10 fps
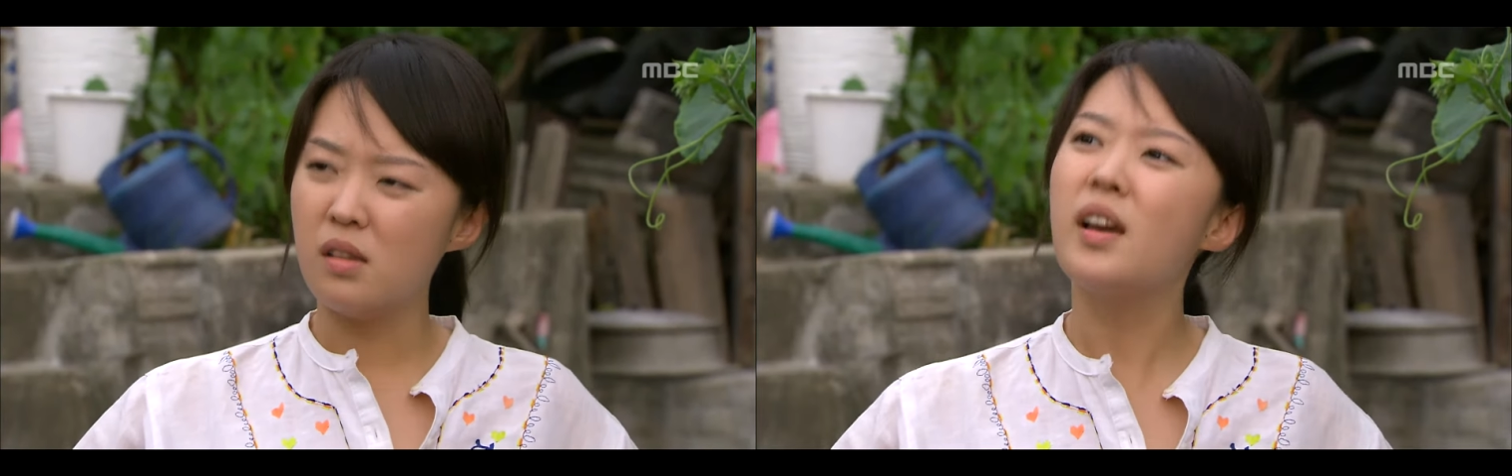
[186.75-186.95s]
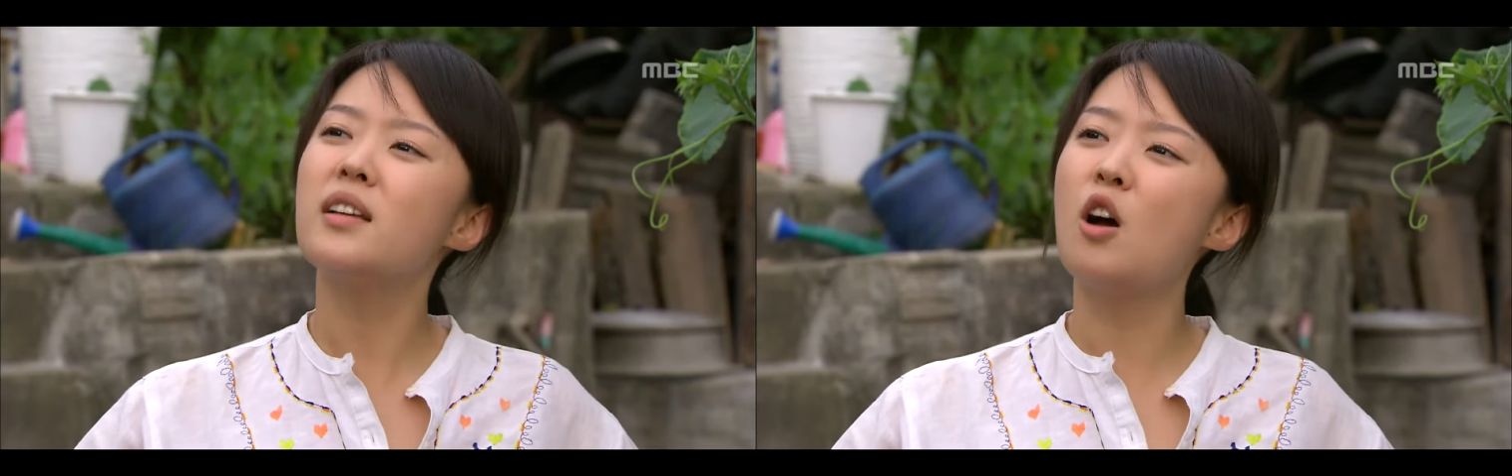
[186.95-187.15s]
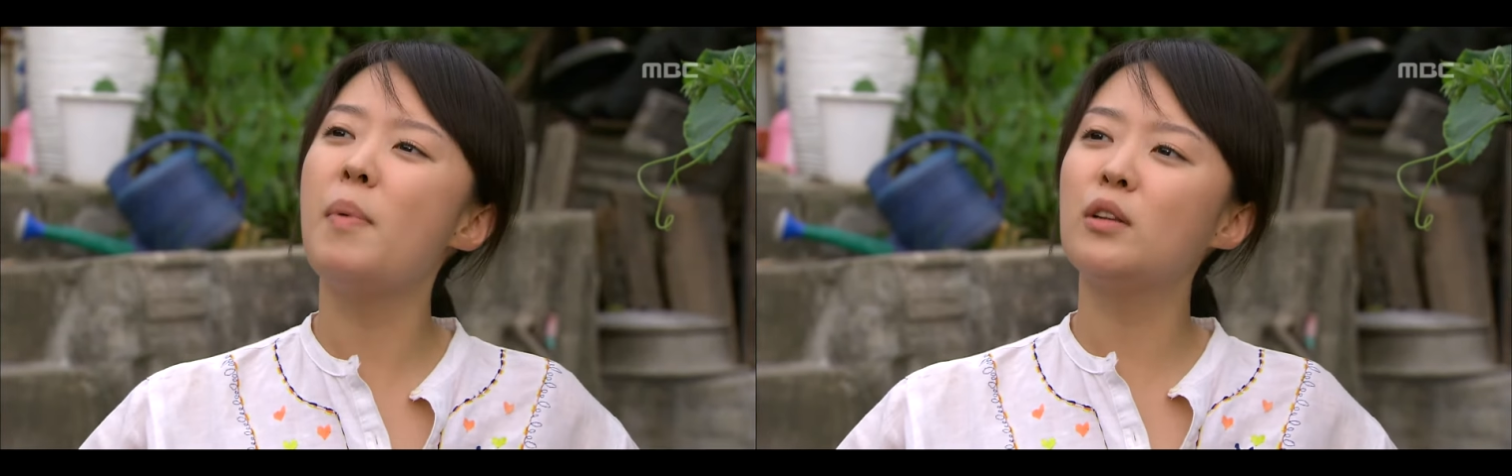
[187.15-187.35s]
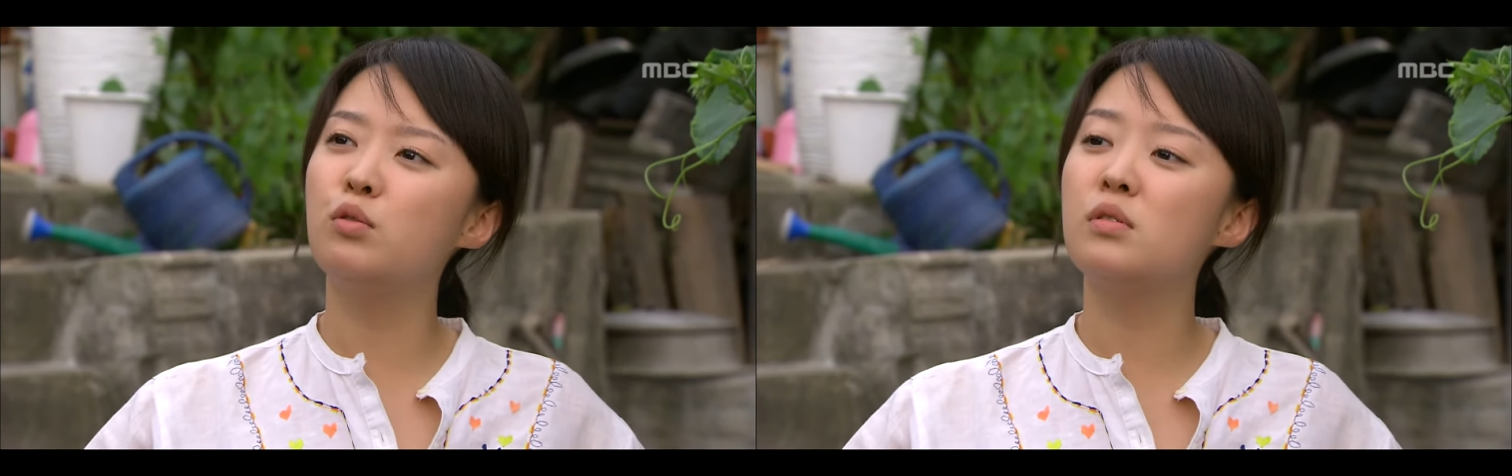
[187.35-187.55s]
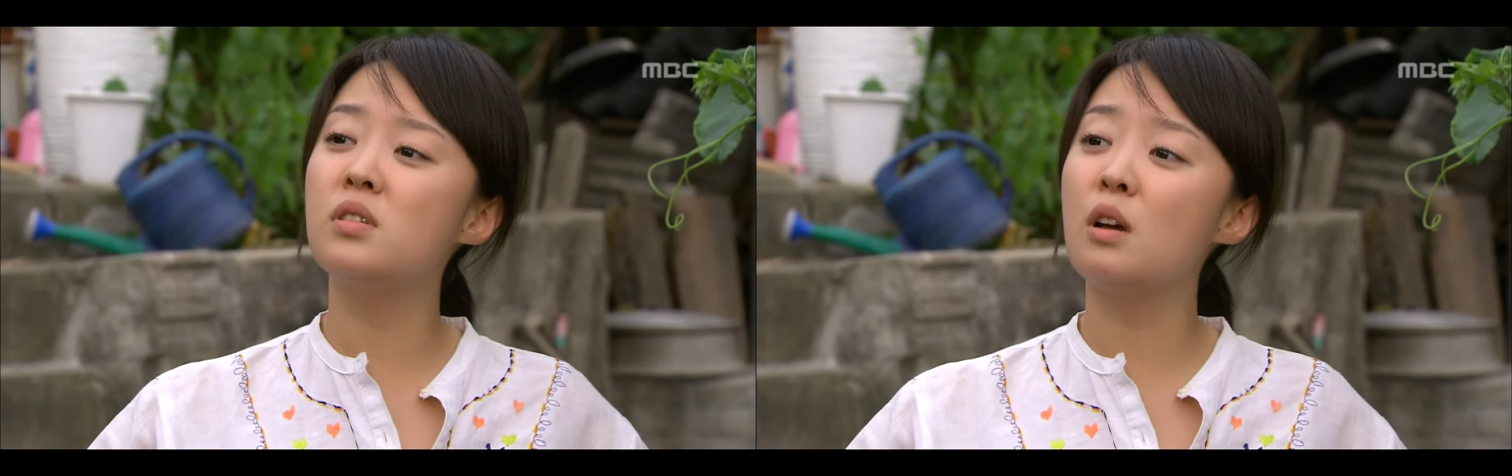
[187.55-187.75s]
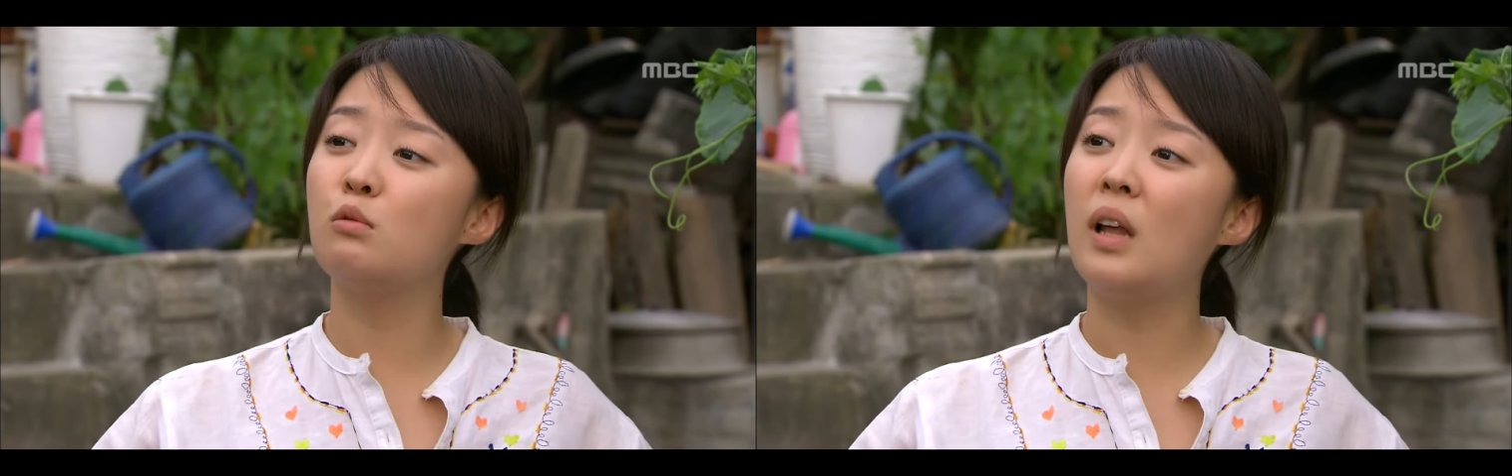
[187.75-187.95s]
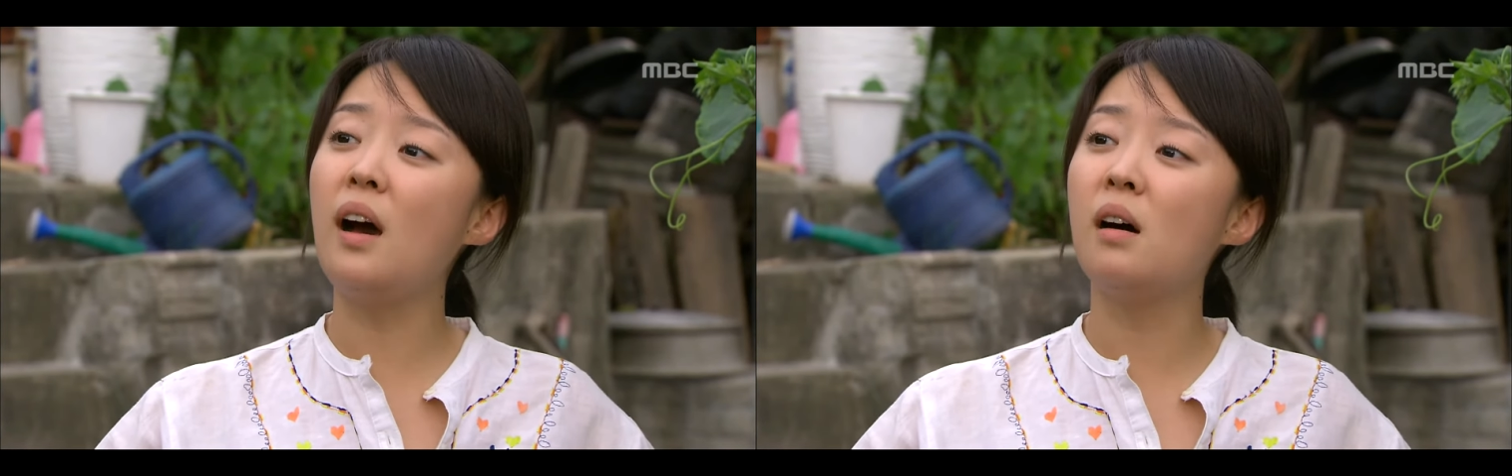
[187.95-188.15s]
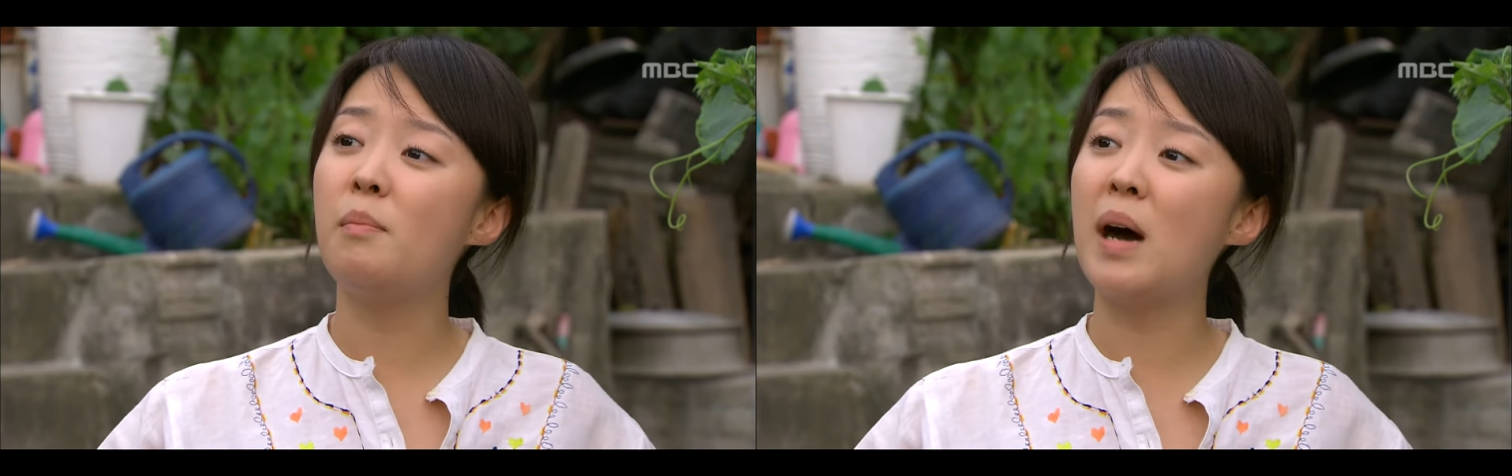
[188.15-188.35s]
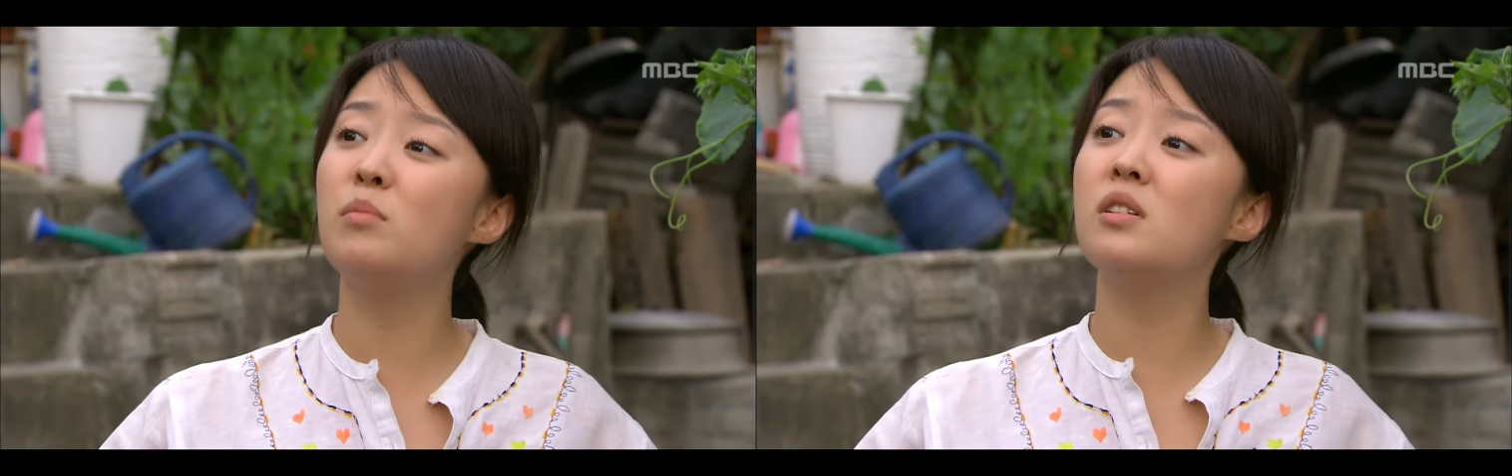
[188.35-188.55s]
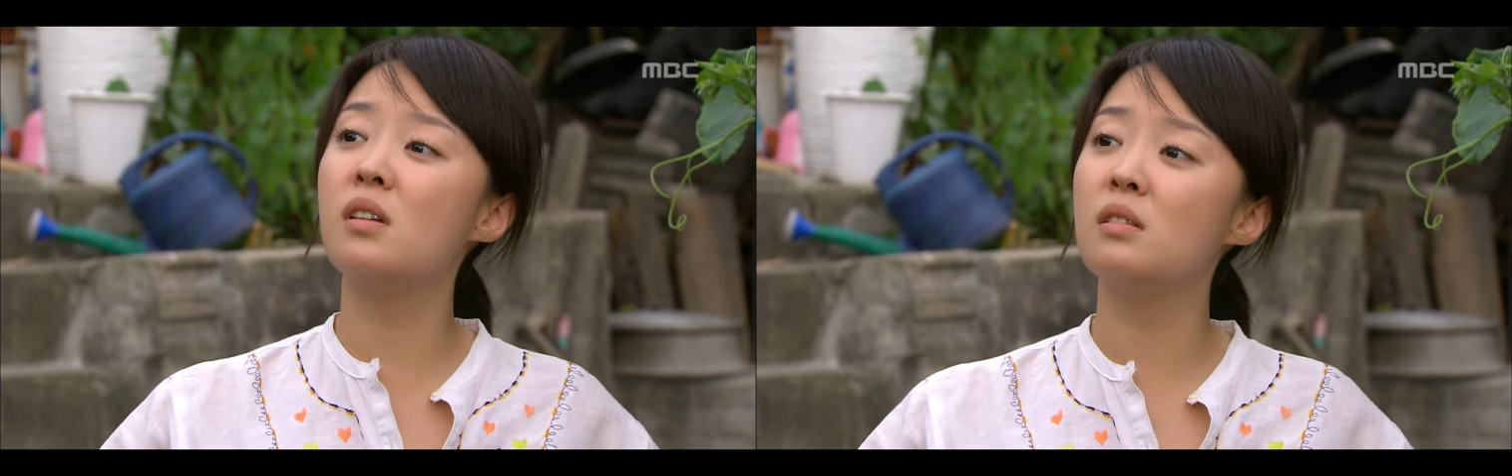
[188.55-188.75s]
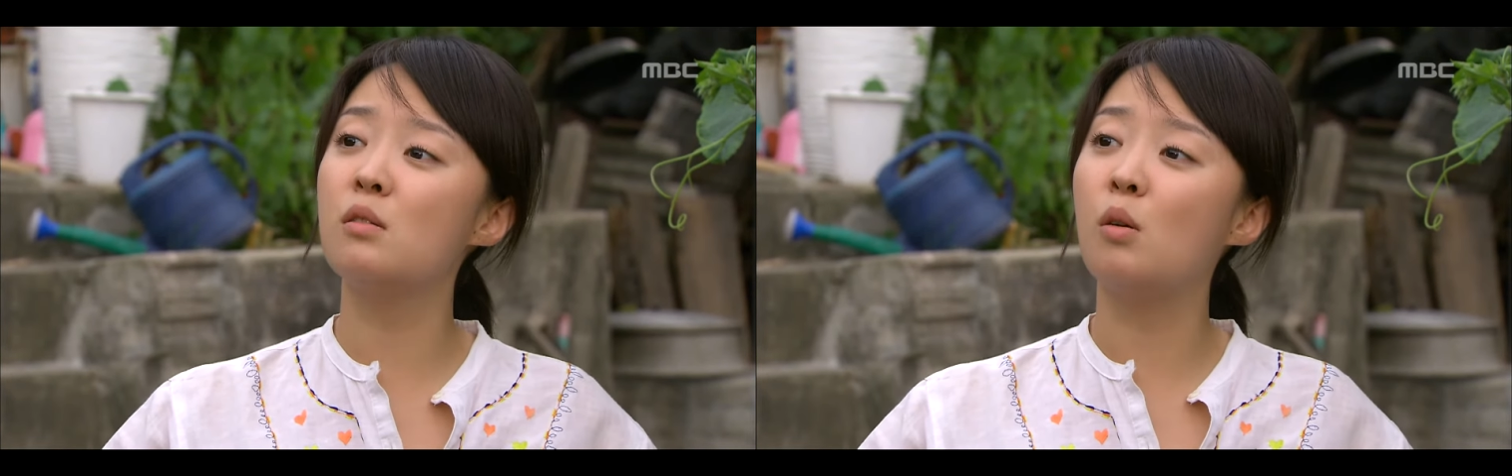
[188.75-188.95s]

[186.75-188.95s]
네가 저 방 둘째구나. 밤늦게